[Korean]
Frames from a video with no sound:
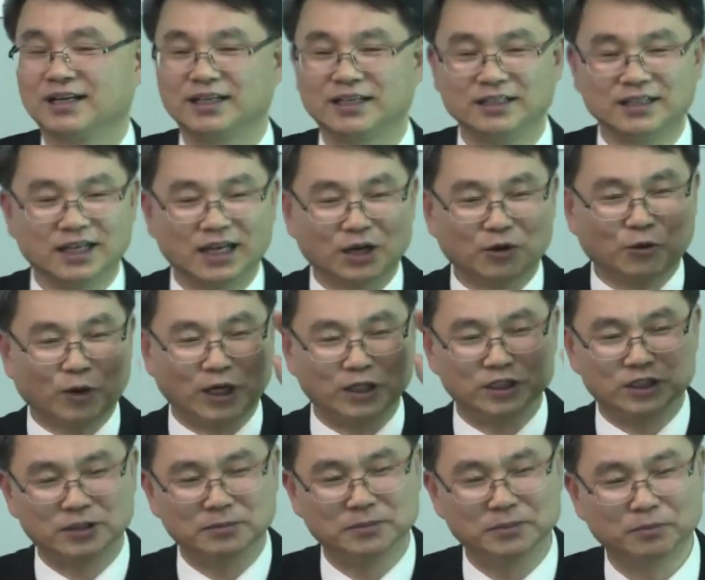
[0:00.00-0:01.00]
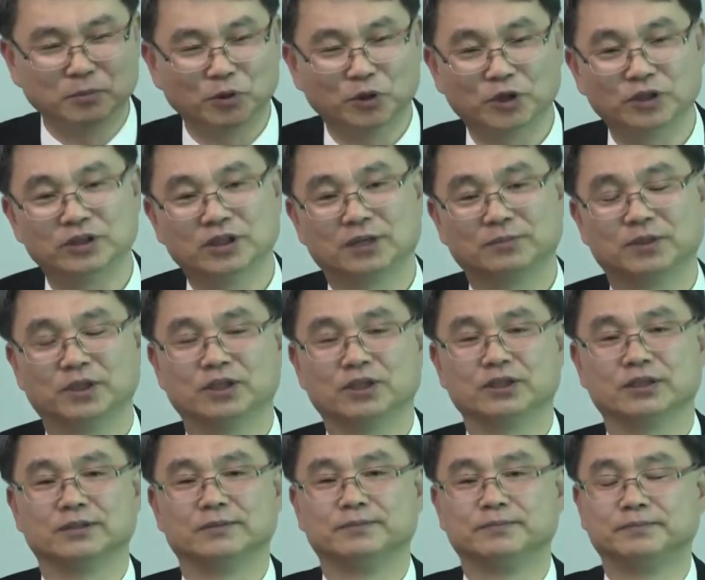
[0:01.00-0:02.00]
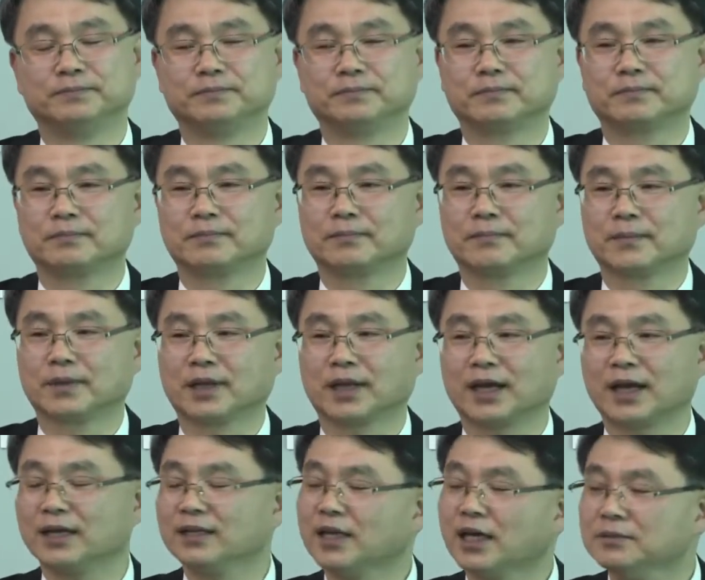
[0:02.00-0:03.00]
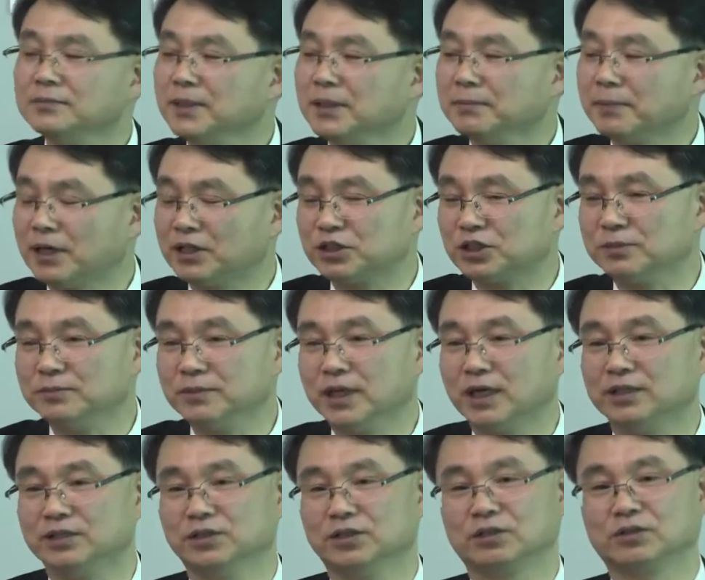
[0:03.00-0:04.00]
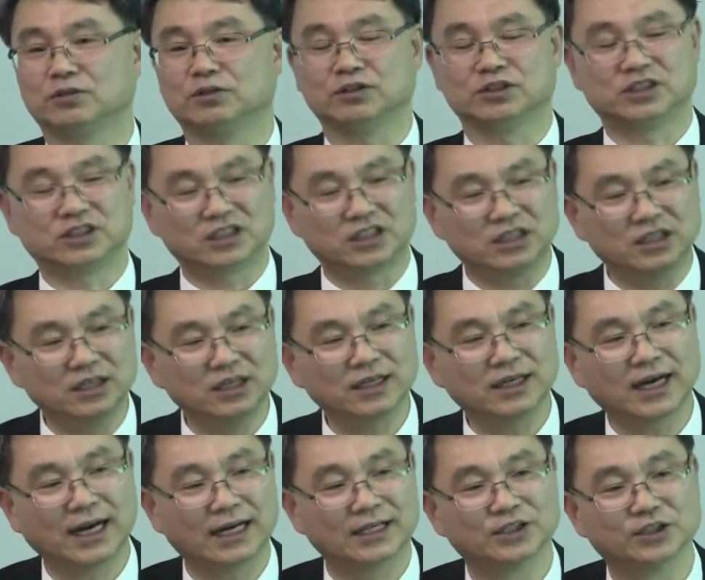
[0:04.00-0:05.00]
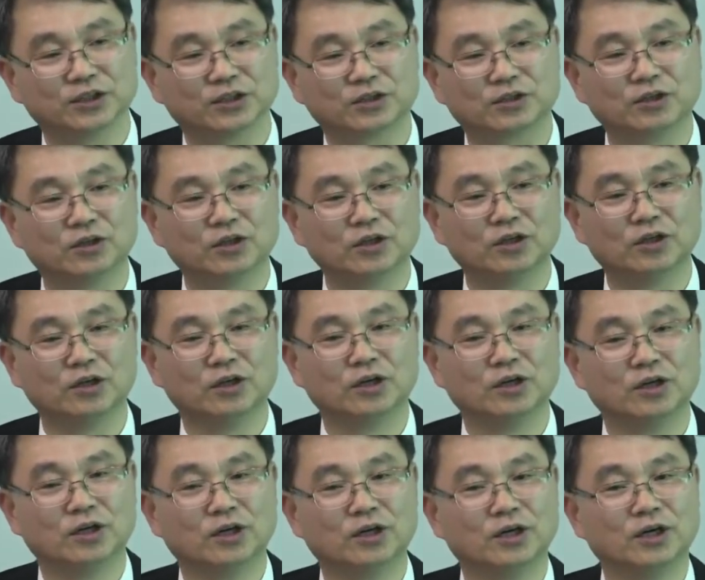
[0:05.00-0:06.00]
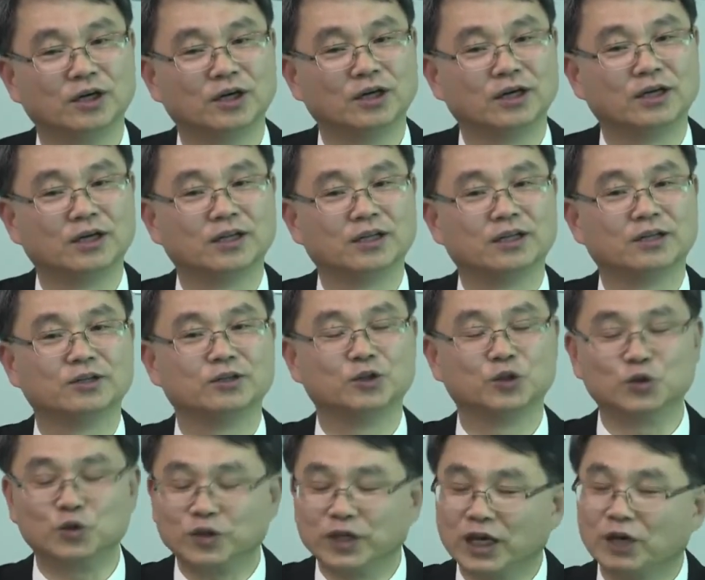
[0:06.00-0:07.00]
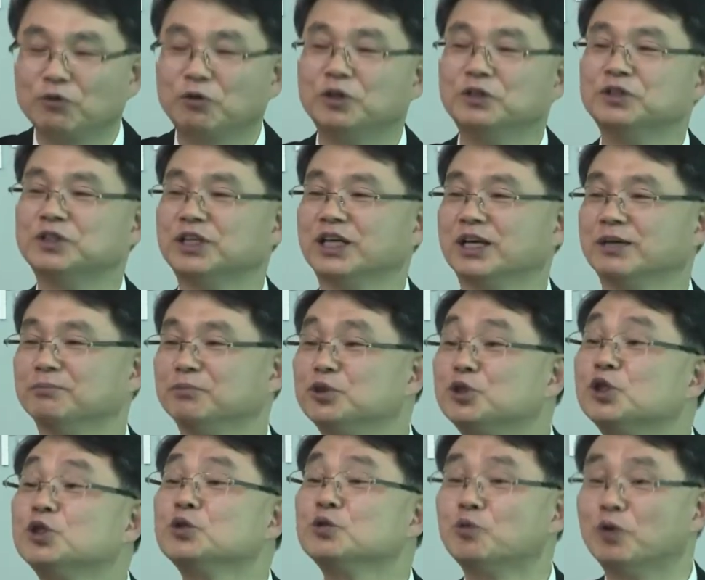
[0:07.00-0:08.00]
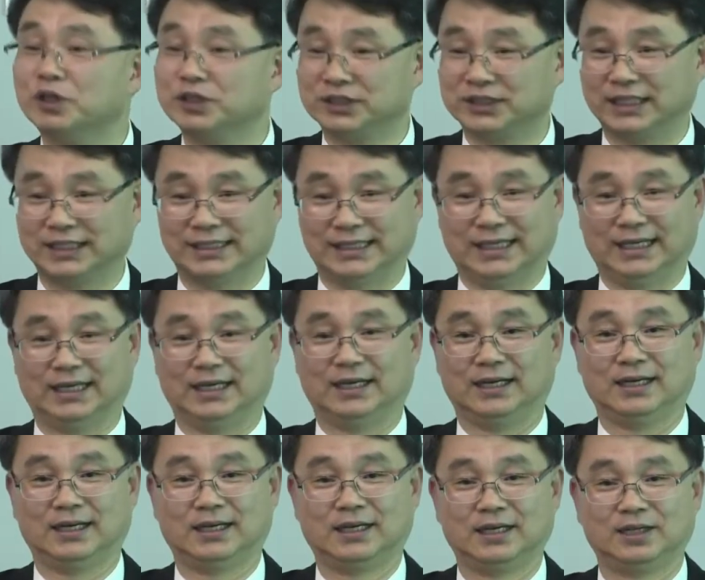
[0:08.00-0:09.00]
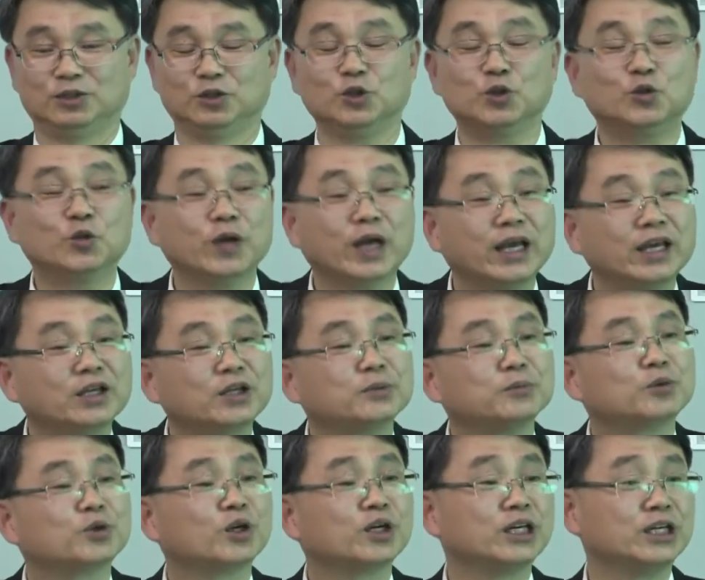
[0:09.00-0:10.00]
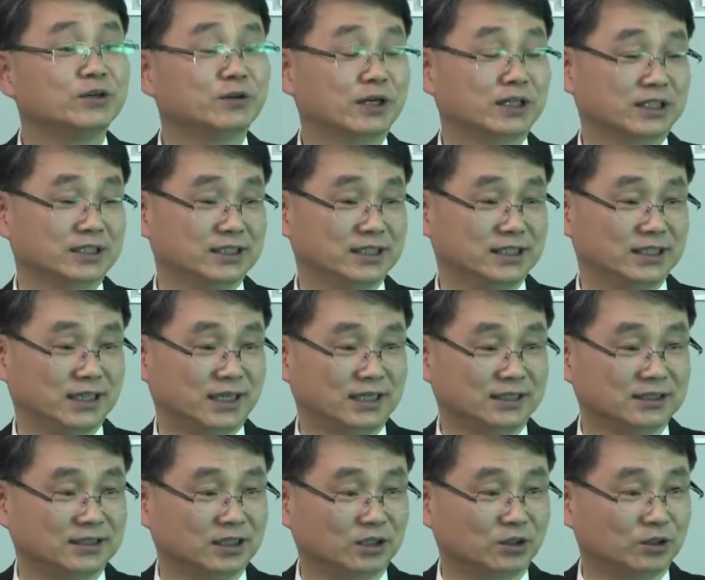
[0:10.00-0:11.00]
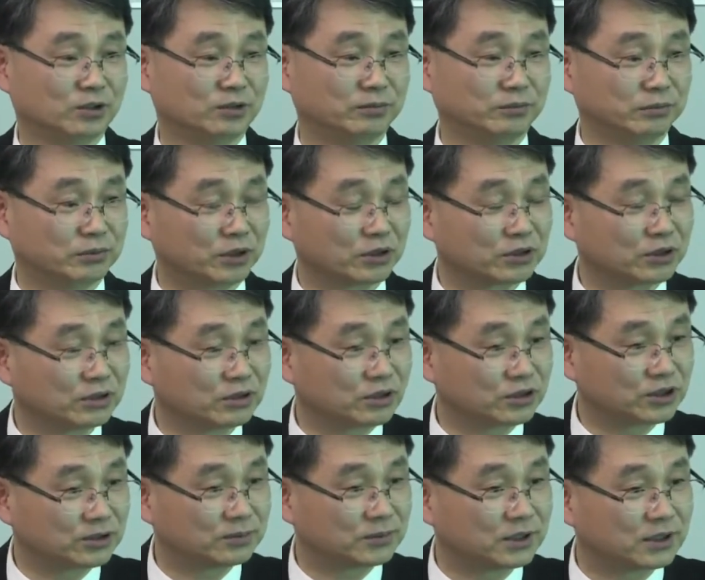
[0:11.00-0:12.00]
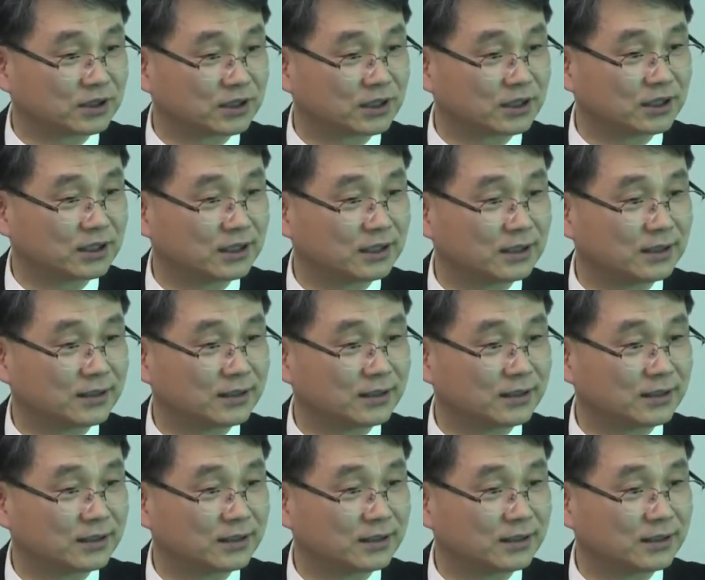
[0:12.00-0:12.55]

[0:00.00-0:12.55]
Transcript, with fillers: 그들의 관심은 뭐였냐면 하나님의 말씀이 아니었고 진리가 아니었고 누구의 권세, 무슨 권세냐 누구의 이름으로 이와 같은 일을 하느냐고 물었던 것입니다.